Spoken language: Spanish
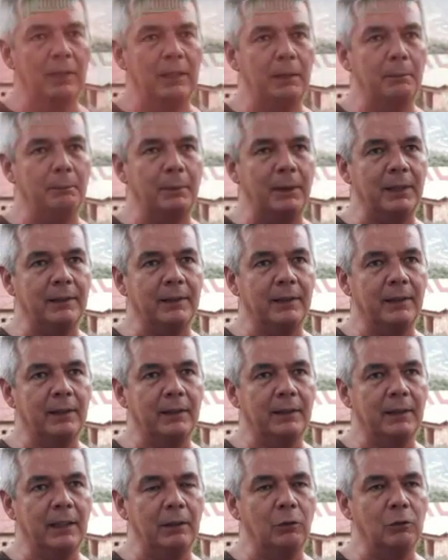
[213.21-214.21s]
a la
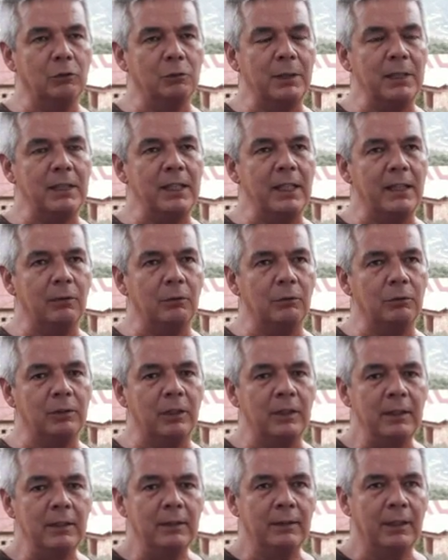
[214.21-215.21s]
parte de los viñedos,
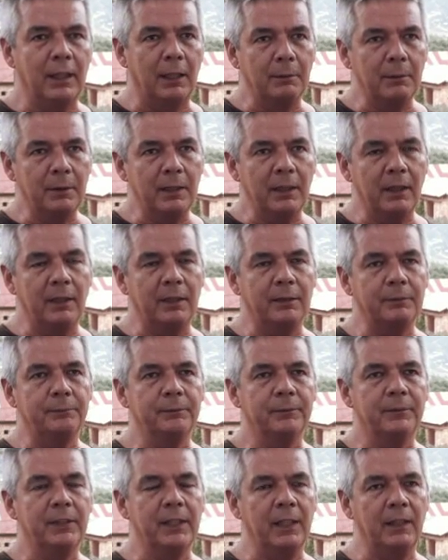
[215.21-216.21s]
había
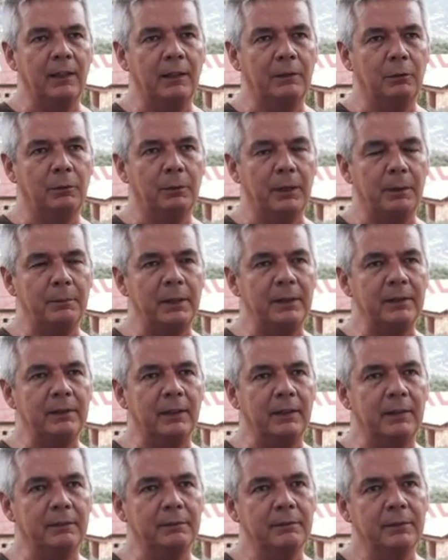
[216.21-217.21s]
ya
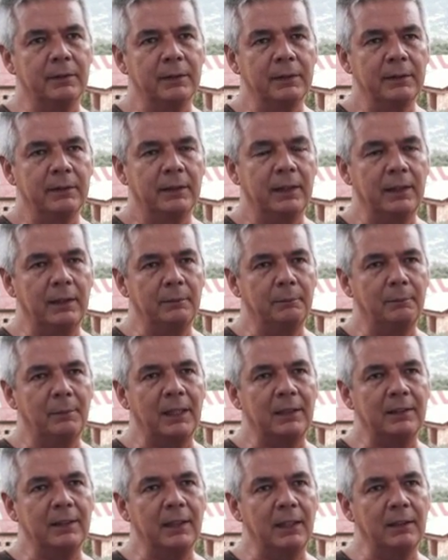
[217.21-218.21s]
obviamente en,
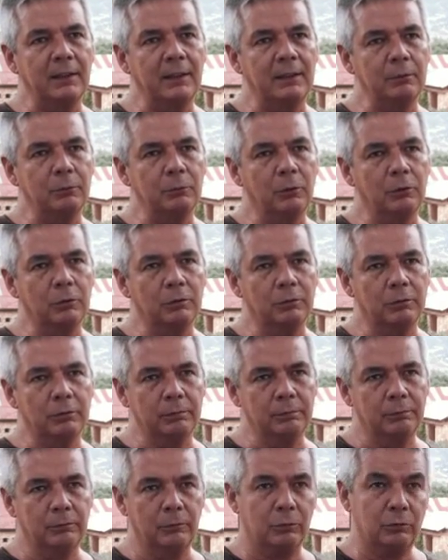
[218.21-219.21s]
Martel unos,
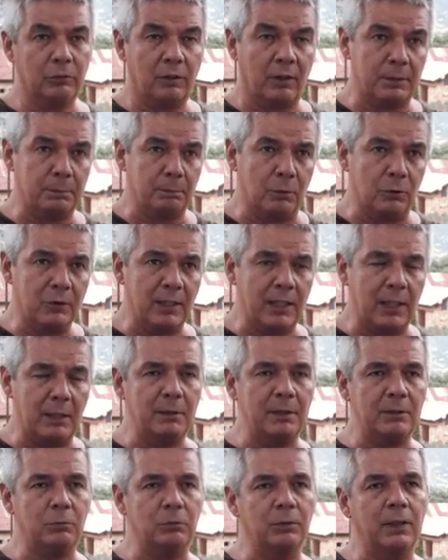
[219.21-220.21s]

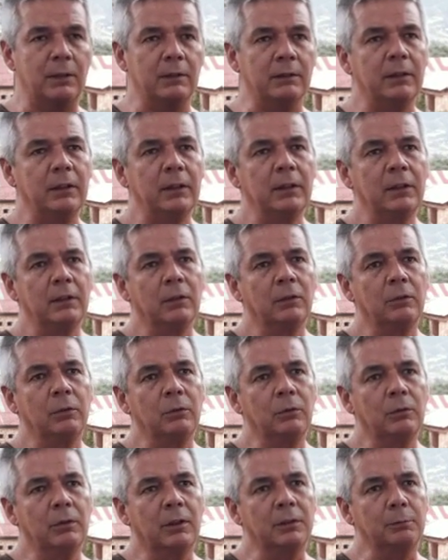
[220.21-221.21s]
responsables,
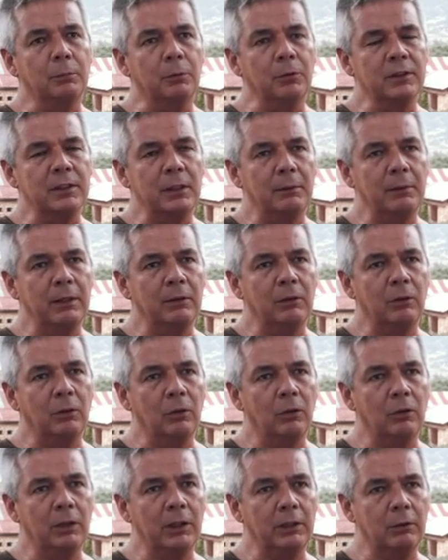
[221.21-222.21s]
un responsable
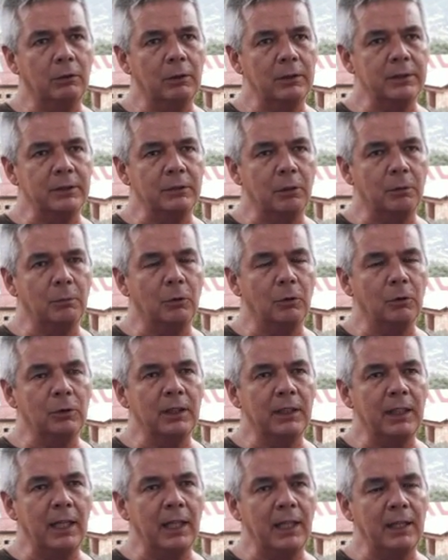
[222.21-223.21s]
enológico, el señor
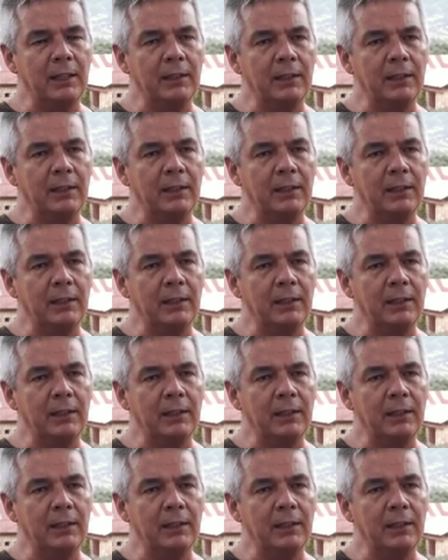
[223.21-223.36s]
Mondier,